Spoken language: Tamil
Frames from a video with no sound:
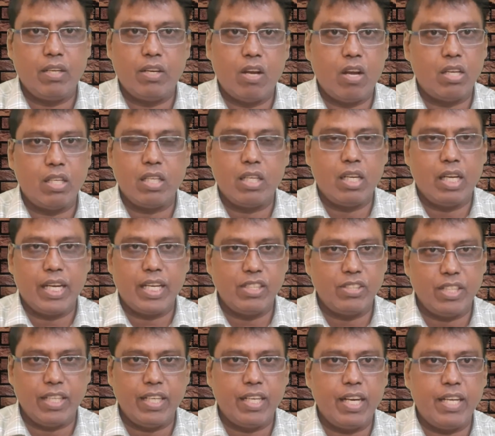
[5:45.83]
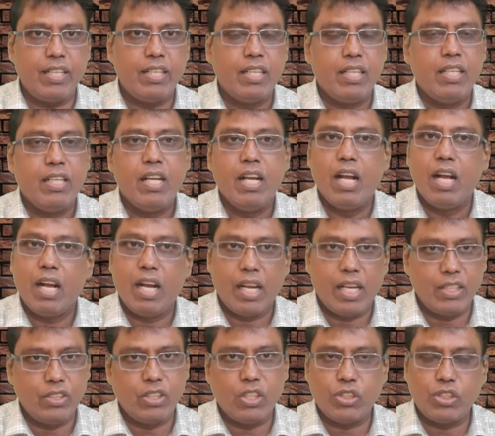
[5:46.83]
நாக் அகேன்ஸ்ட் இங்கிலாந்து
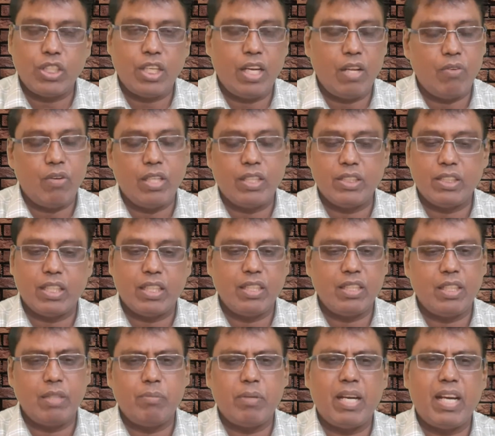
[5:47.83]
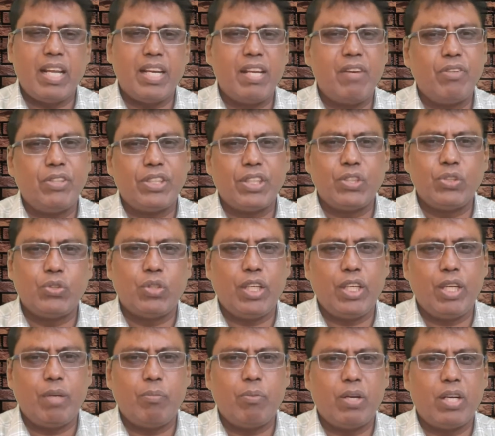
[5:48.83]
அகைன்ஸ் ஆஸ்திரேலியாவும் அடித்தார் இந்த மாதிரி நிறைய விஷயங்கள்
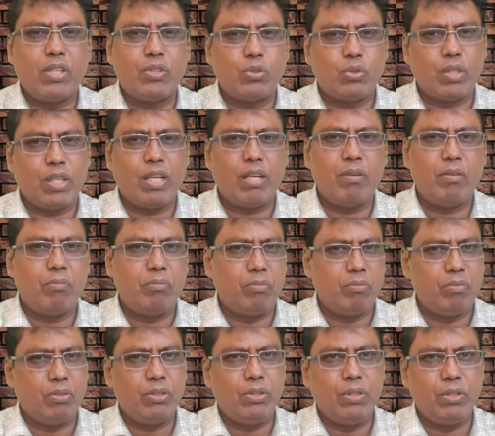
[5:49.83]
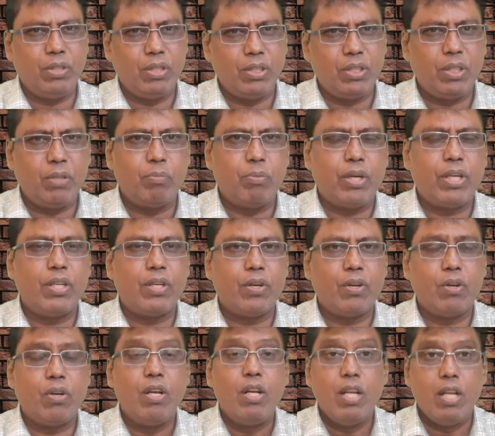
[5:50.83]
சொல்லிகிட்டே போகலாம் சொன்னால் இழுத்துட்டு போயிட்டே
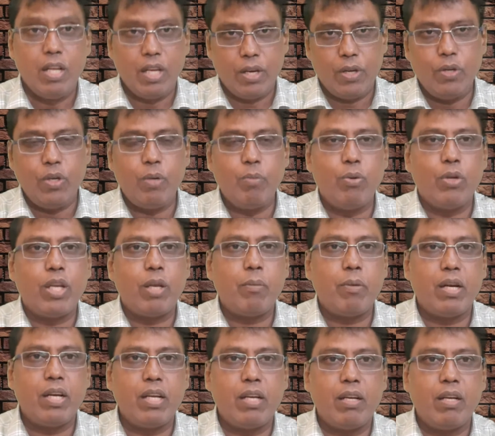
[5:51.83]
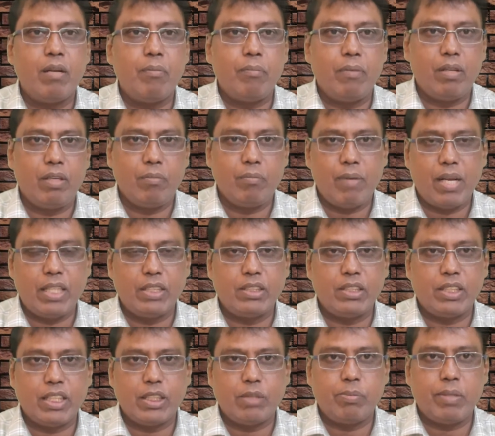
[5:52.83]
இருக்கும் இன்னொரு முக்கியமான மேட்ச்
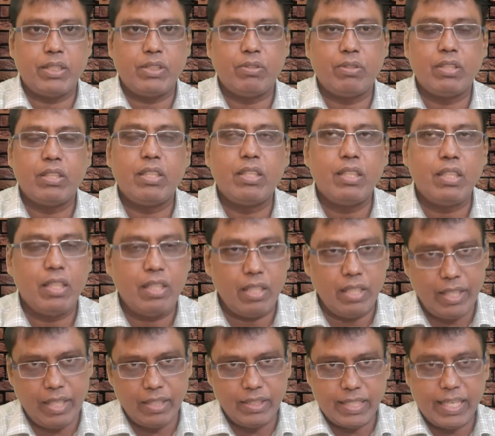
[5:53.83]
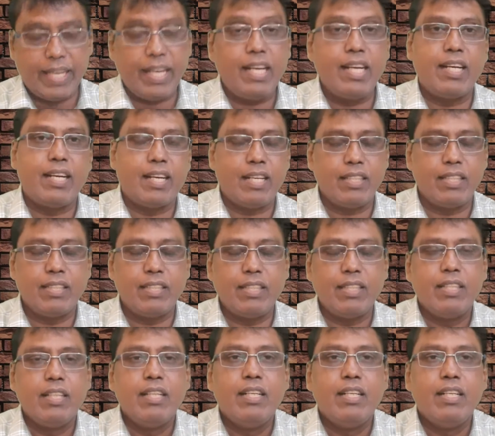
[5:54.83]
டெஸ்ட் மேட்ச் வந்து சென்னையில் நடந்தது